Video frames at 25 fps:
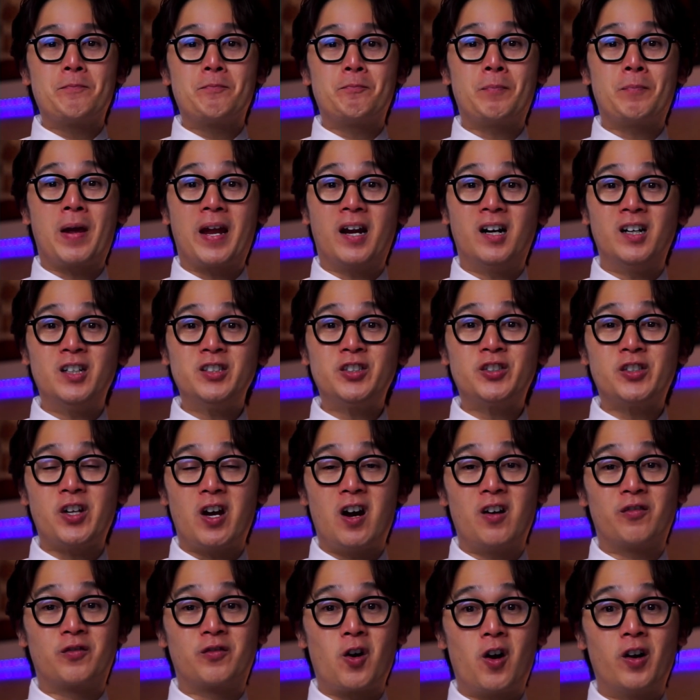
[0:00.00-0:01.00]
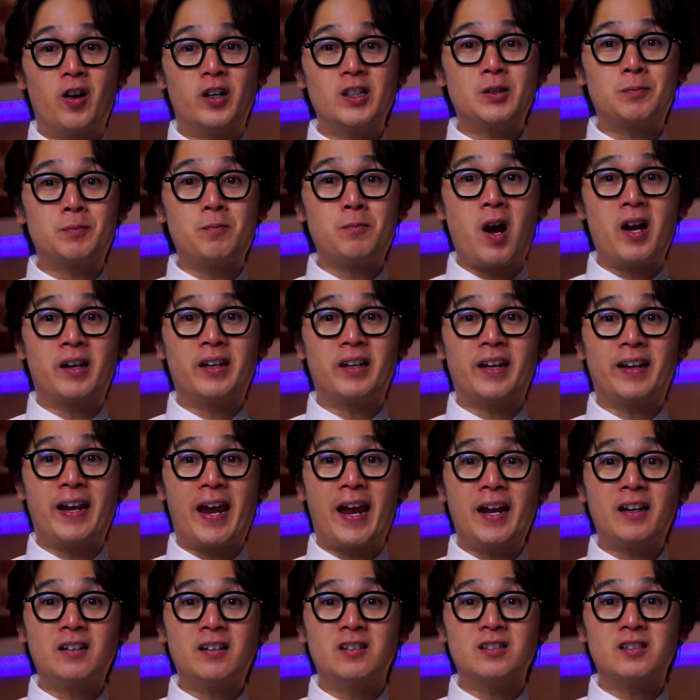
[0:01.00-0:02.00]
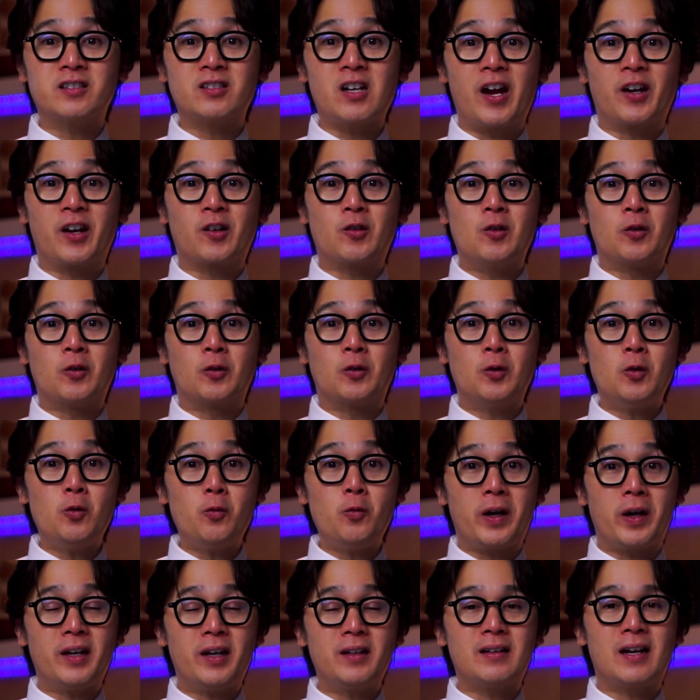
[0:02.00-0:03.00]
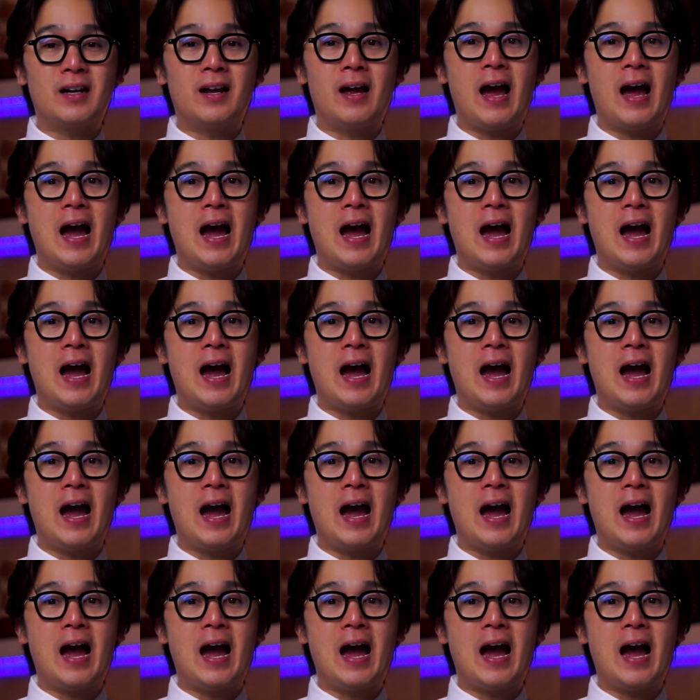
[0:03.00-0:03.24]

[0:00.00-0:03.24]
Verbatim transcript: pairs of corresponding angles ay congruent